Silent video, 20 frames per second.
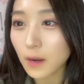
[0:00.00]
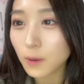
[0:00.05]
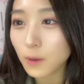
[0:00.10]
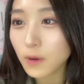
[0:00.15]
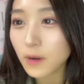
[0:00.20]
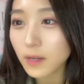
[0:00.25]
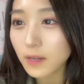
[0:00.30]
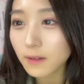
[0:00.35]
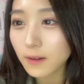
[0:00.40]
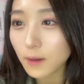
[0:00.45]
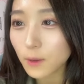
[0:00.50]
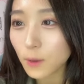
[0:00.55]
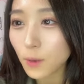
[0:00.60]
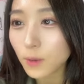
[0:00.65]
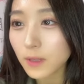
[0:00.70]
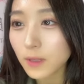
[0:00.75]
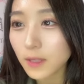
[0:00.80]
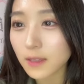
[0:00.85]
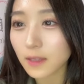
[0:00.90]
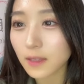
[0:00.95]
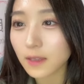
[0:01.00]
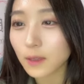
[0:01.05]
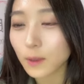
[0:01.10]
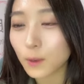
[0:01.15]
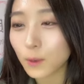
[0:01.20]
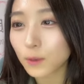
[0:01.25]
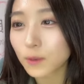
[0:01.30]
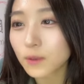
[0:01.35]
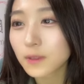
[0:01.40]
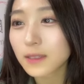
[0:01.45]
はい憧れはココナちゃんっ
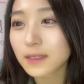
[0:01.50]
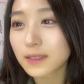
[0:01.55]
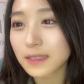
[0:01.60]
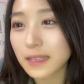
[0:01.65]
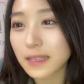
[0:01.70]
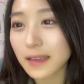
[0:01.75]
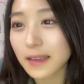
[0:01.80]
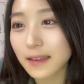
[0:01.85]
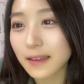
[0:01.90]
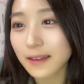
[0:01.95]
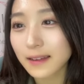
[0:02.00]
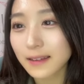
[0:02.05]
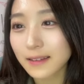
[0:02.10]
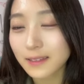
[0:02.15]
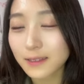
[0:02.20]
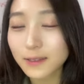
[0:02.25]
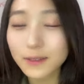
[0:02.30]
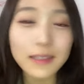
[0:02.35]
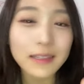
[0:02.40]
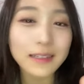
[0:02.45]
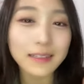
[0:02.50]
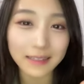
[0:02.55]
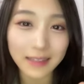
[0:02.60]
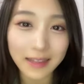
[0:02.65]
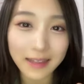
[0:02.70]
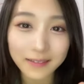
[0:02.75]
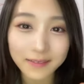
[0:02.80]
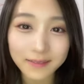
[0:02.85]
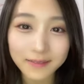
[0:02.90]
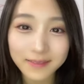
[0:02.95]
てことですねそうで
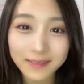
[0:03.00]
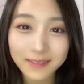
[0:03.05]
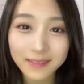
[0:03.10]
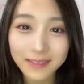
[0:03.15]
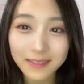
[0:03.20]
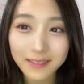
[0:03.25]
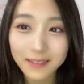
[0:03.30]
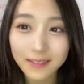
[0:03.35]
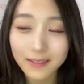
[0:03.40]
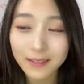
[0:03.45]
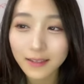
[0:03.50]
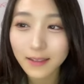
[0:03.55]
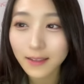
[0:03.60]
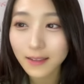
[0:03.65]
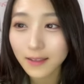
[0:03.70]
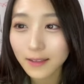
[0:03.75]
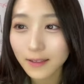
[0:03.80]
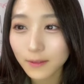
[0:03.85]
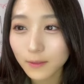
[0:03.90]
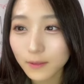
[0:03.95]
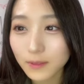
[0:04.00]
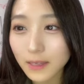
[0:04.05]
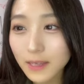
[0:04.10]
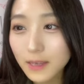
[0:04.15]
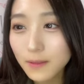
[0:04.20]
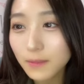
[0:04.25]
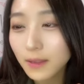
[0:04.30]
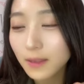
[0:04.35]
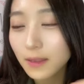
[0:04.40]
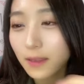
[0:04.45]
すね
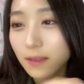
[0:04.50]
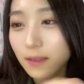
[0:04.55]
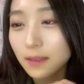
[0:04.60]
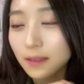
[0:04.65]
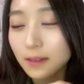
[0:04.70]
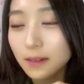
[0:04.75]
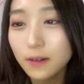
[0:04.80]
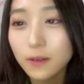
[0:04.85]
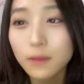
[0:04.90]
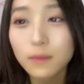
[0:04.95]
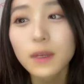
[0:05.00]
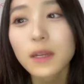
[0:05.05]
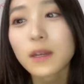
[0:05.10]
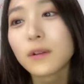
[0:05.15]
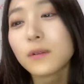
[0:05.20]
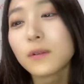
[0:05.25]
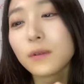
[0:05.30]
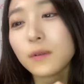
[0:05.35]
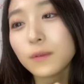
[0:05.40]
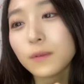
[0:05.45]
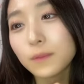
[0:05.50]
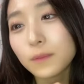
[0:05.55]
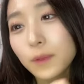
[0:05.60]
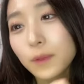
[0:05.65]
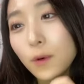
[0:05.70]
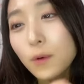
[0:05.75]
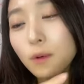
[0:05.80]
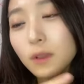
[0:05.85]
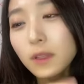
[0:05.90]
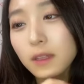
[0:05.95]
歌姫なんでラルメールのコ
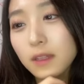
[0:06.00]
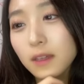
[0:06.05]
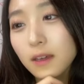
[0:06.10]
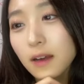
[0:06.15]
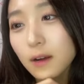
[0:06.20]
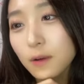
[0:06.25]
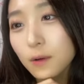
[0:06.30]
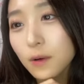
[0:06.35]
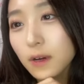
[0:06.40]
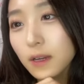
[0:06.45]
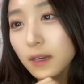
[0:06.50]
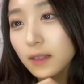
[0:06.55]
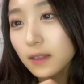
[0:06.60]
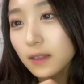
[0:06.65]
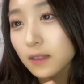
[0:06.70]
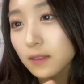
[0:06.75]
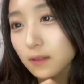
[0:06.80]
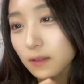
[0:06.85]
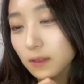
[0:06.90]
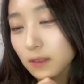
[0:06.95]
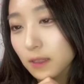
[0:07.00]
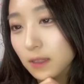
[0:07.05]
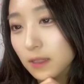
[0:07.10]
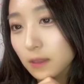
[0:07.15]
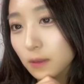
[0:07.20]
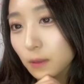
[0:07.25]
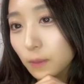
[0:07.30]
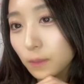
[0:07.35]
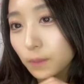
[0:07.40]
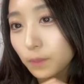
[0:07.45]
コナちゃん憧れです
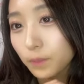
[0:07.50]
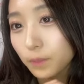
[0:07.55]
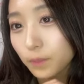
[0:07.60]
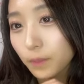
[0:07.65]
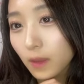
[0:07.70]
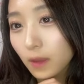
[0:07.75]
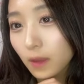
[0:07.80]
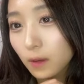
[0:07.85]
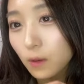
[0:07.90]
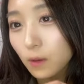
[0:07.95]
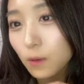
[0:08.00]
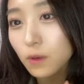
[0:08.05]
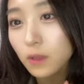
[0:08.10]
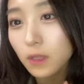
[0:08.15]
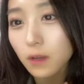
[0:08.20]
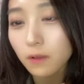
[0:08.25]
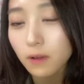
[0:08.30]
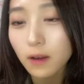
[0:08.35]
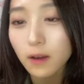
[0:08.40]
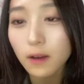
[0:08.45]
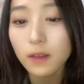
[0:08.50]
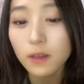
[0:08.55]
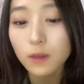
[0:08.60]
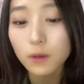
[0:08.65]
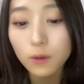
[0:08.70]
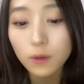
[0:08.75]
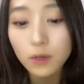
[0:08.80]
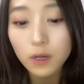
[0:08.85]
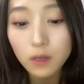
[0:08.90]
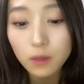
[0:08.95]
私のココナは
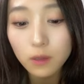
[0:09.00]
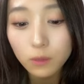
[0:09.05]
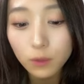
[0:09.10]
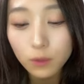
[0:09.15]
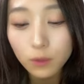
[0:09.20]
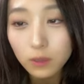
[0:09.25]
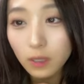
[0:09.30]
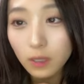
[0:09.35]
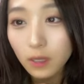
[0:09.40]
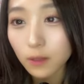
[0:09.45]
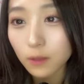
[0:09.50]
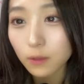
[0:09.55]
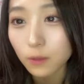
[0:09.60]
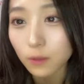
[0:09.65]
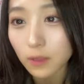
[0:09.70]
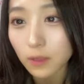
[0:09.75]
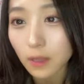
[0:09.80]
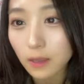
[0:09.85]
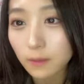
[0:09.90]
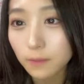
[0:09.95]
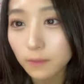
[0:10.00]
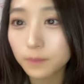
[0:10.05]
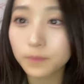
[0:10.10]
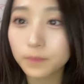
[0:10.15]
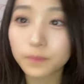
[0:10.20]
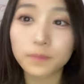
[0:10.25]
洋楽も歌えるので